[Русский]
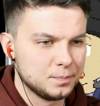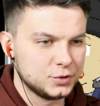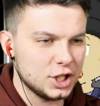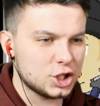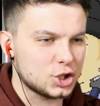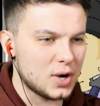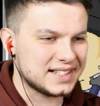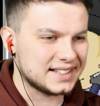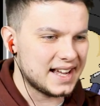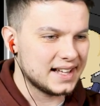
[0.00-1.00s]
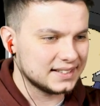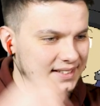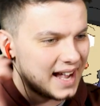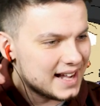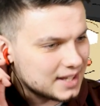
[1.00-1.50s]
Ничего себе!
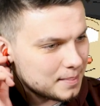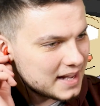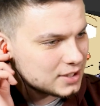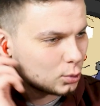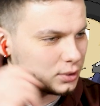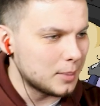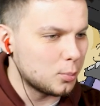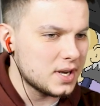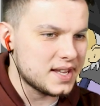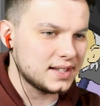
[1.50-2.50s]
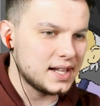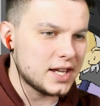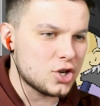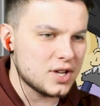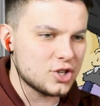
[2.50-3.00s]
Да, это место куда более
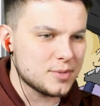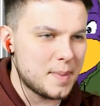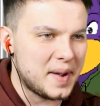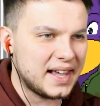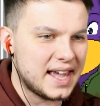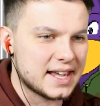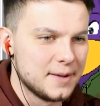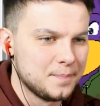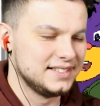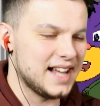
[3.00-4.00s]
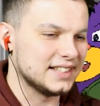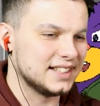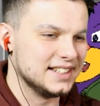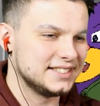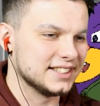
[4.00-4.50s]
технологичнее, чем упаки. Я
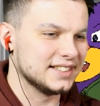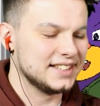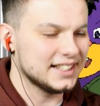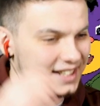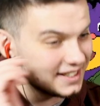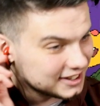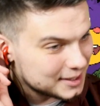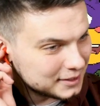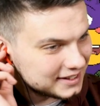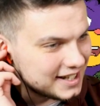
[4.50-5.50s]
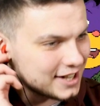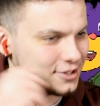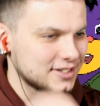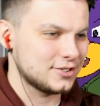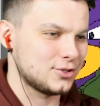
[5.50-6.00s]
долетел, я долетел на
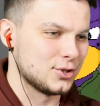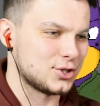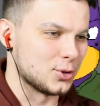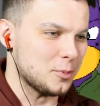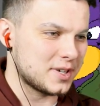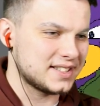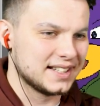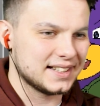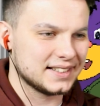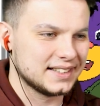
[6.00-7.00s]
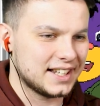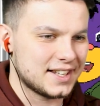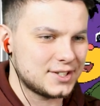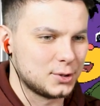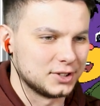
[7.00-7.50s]
метле. Шучу, просто на, на
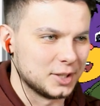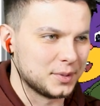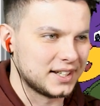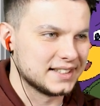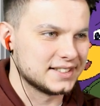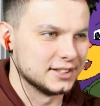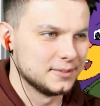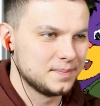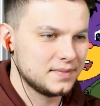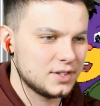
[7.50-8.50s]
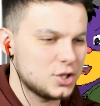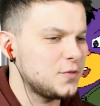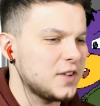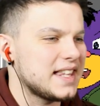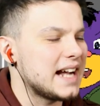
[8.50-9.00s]
гироскутере прикатил. Че за
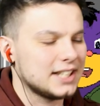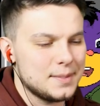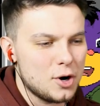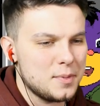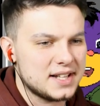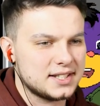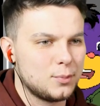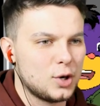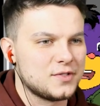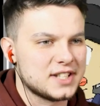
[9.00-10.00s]
фигня, ты не мог меня с собой